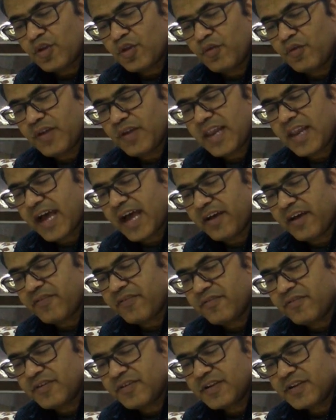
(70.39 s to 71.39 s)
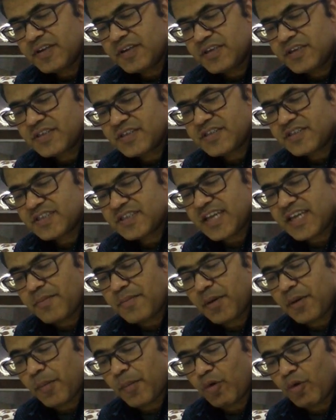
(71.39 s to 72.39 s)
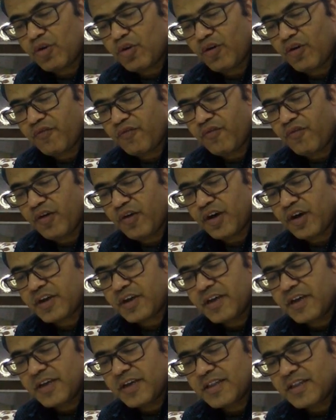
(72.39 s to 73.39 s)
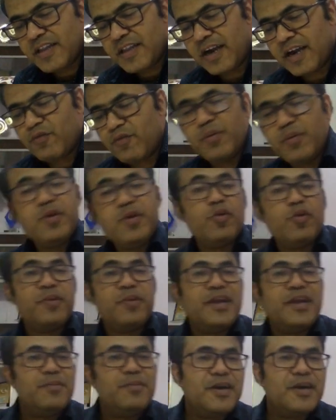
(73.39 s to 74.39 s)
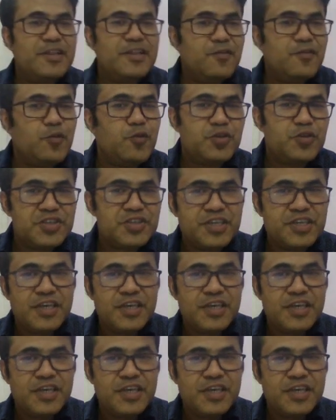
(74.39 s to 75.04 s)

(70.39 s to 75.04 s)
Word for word: you will have same amount of work that would be obtained by the force